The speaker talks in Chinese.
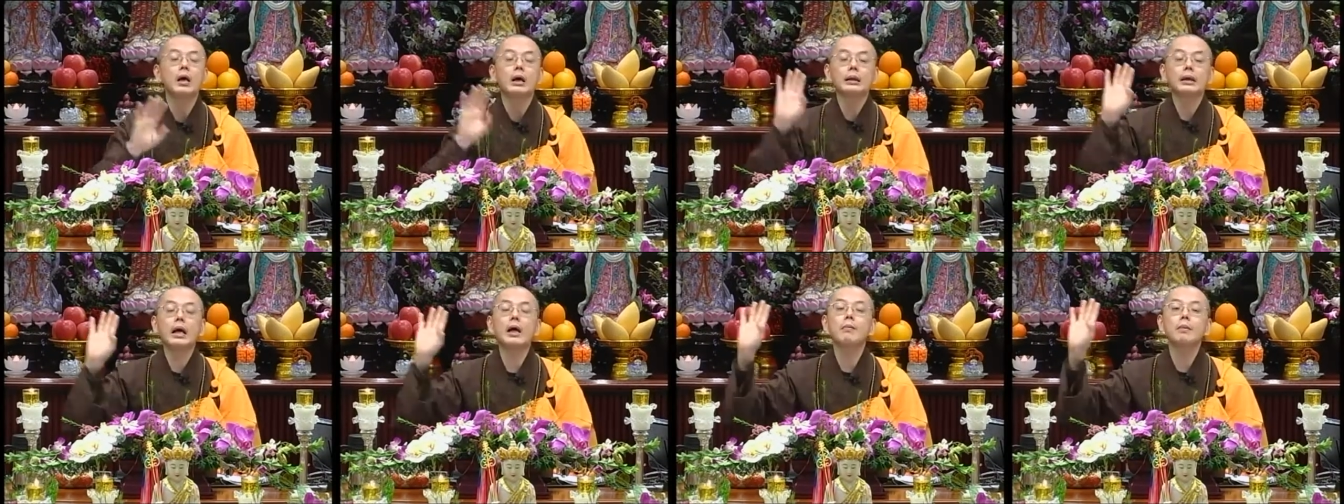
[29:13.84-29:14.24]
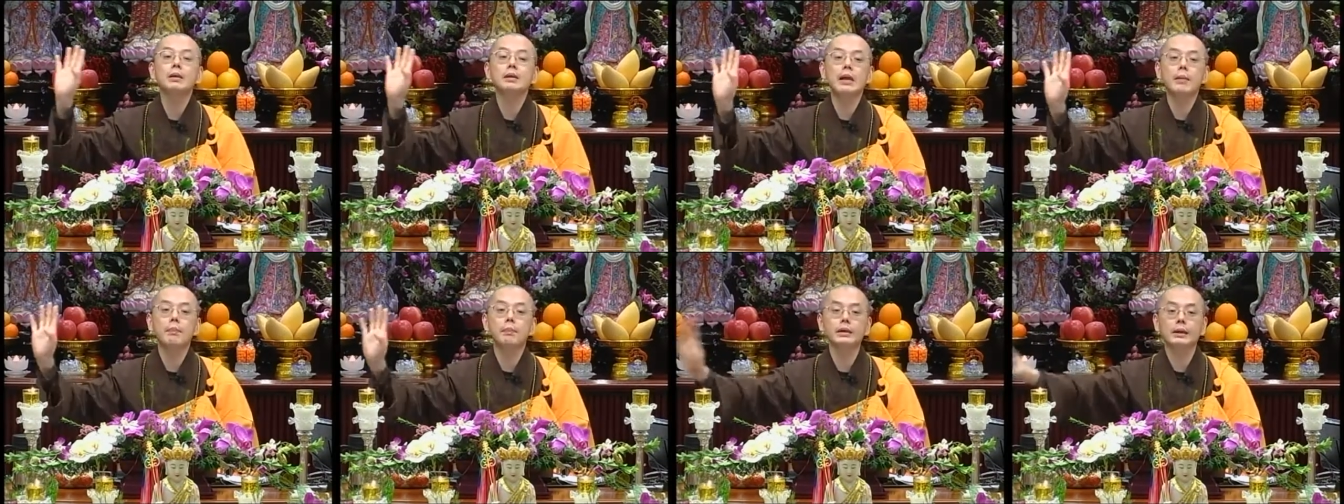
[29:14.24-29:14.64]
他们
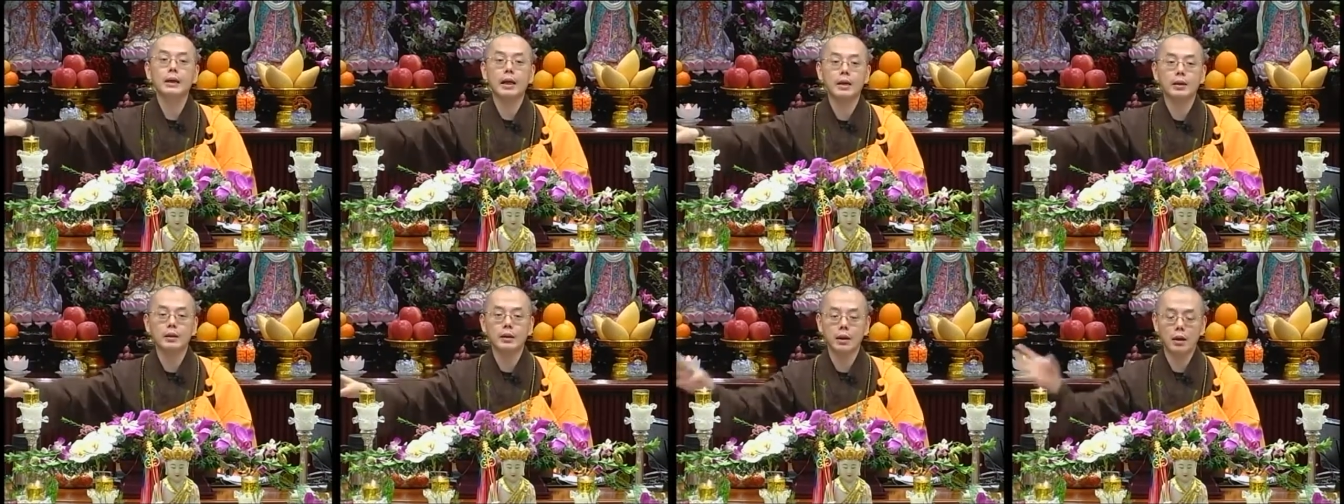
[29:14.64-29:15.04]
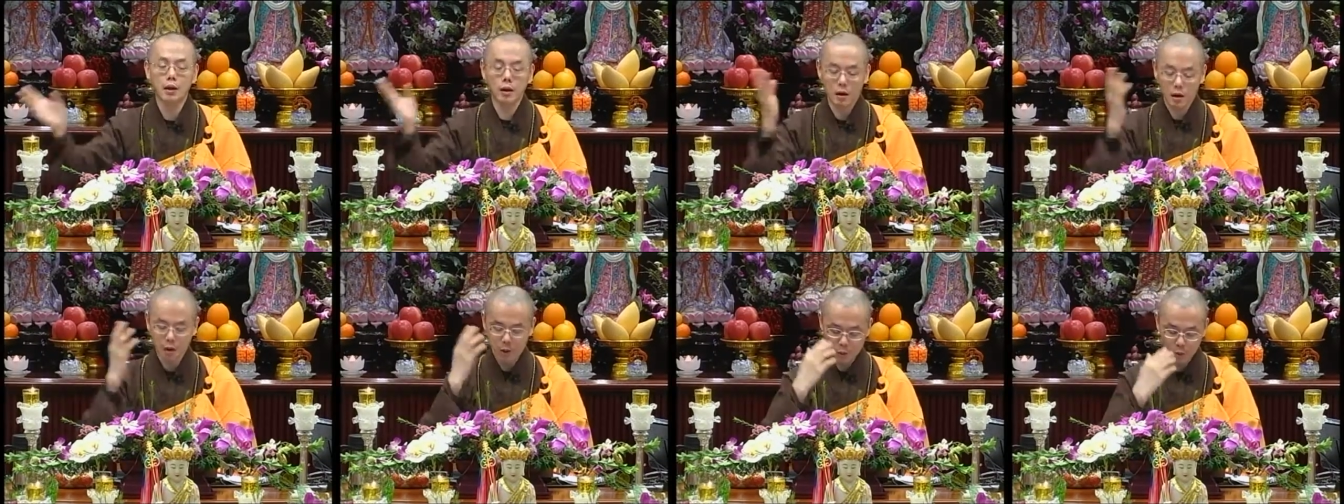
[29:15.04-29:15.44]
家不点
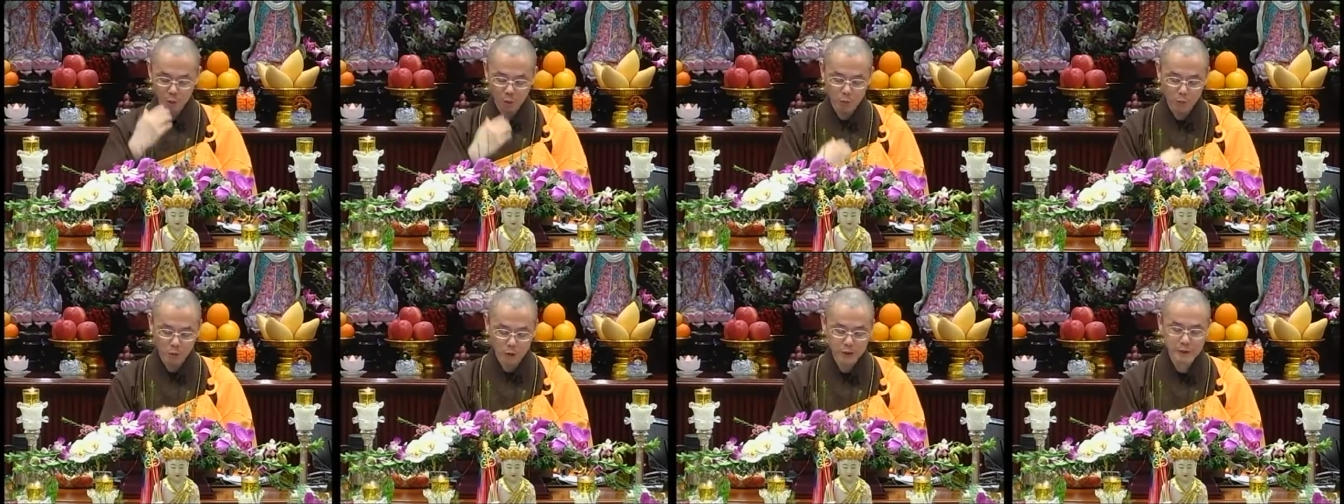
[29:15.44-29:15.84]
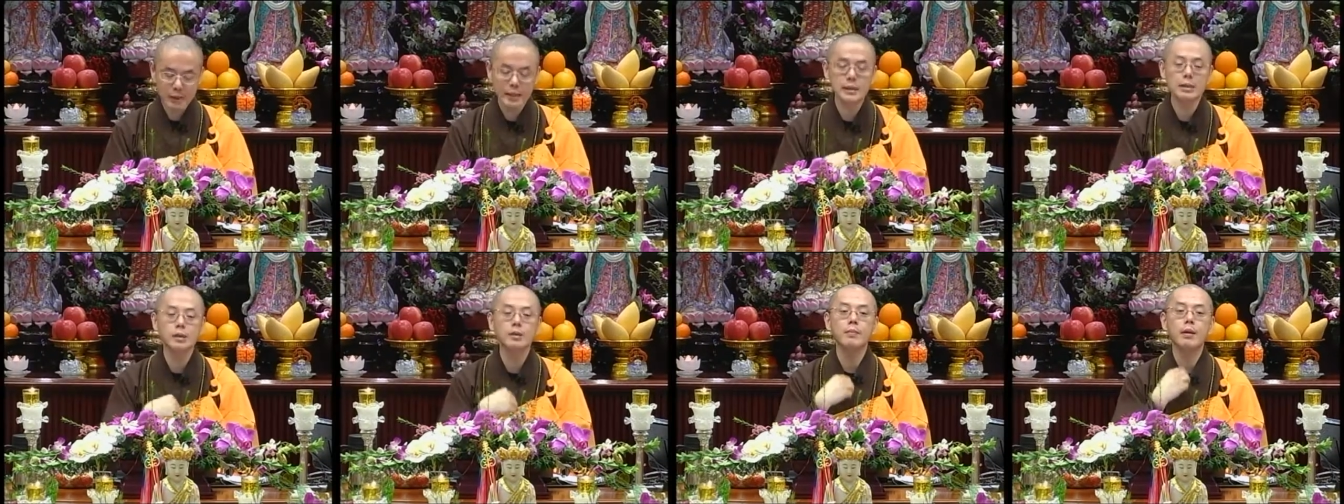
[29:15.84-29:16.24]
灯，我在
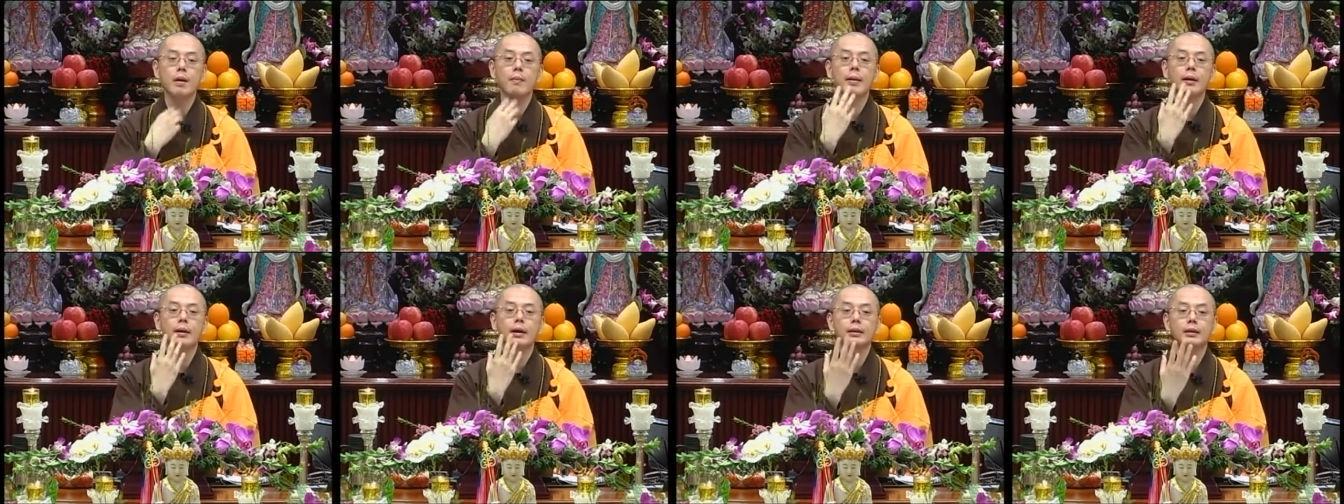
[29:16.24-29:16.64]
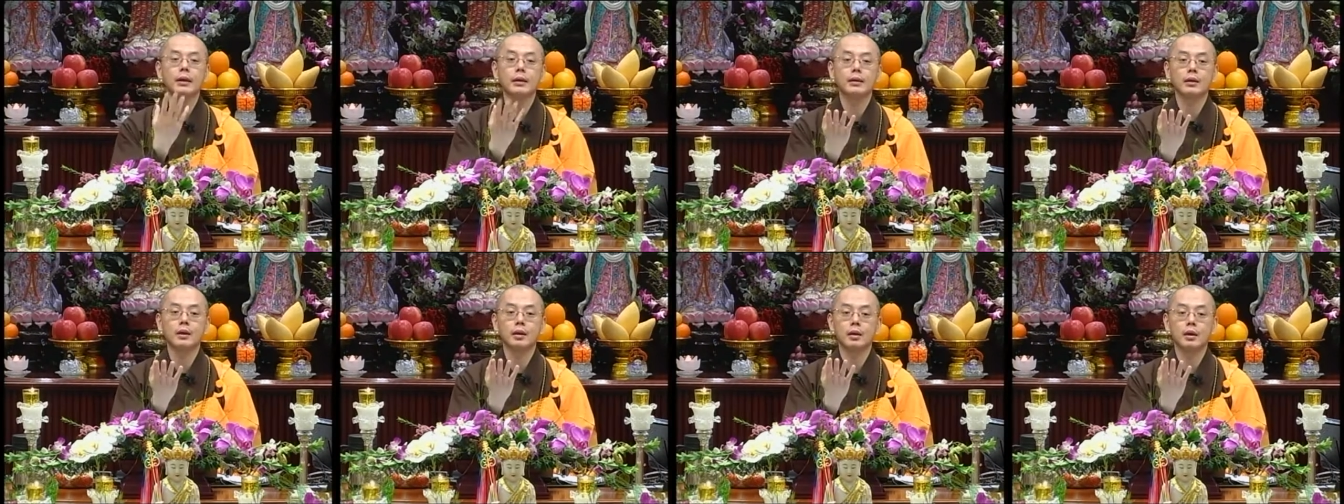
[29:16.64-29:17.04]
寺庙帮他点
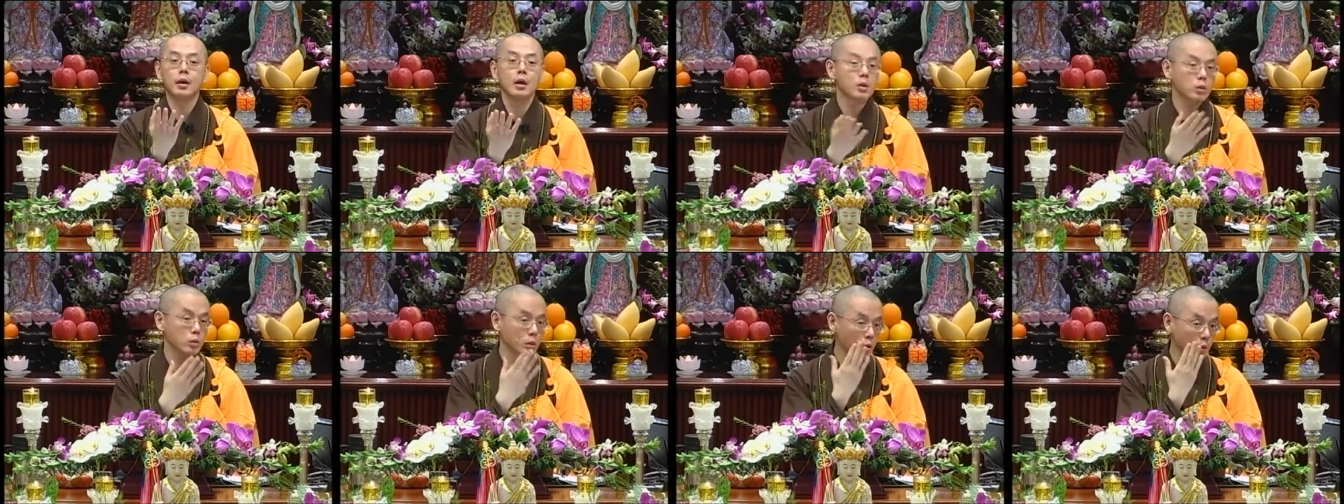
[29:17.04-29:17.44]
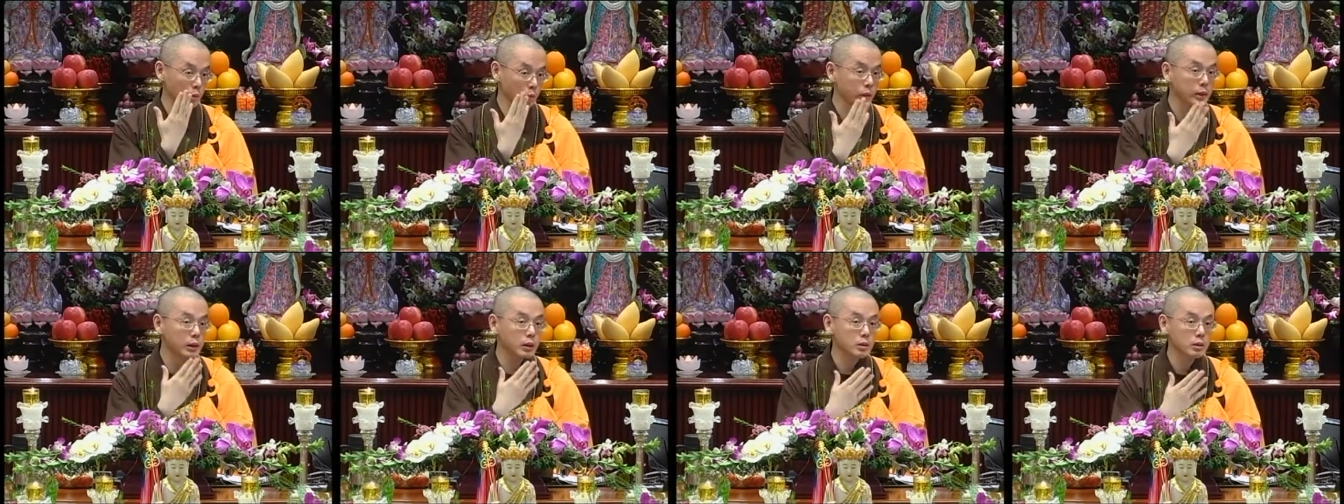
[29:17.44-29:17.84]
灯。最后
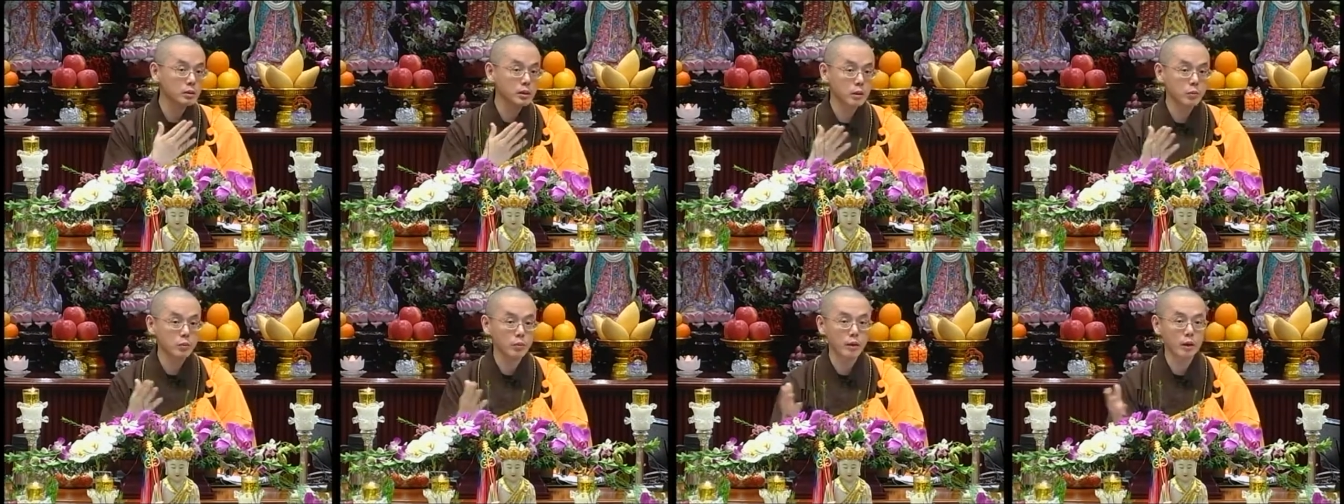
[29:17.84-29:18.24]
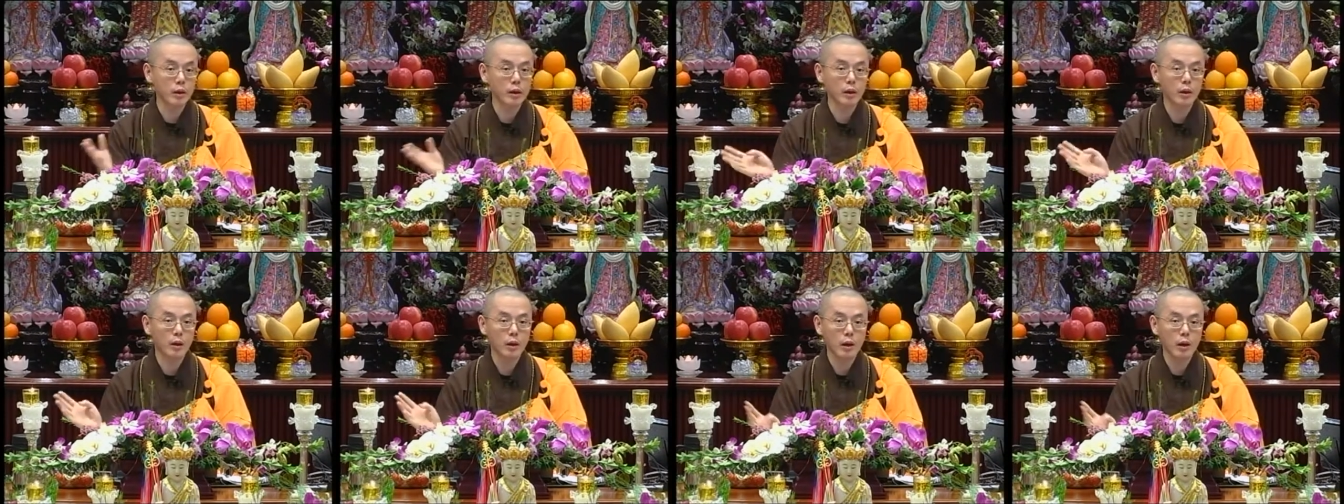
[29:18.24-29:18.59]
问题就解决了。